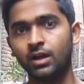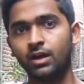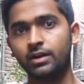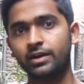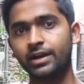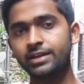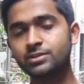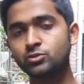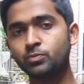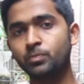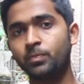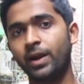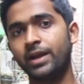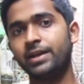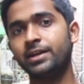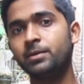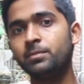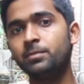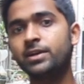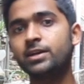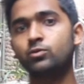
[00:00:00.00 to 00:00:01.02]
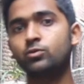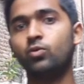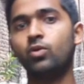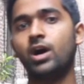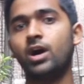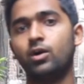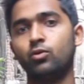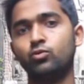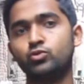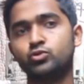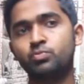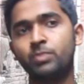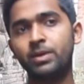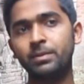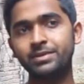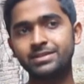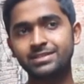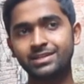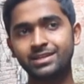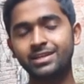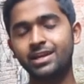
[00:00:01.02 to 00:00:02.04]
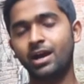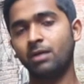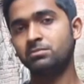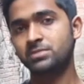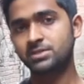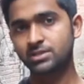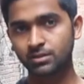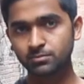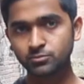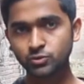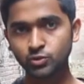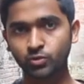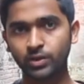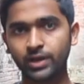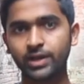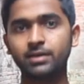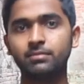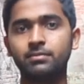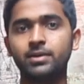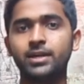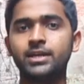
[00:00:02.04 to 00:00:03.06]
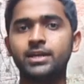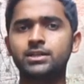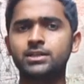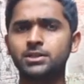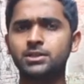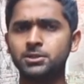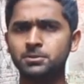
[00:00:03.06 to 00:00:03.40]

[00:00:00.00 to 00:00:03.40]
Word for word: गाइज जो पैंडमिक हुआ उसमें बेसिकली हम सब जो है एक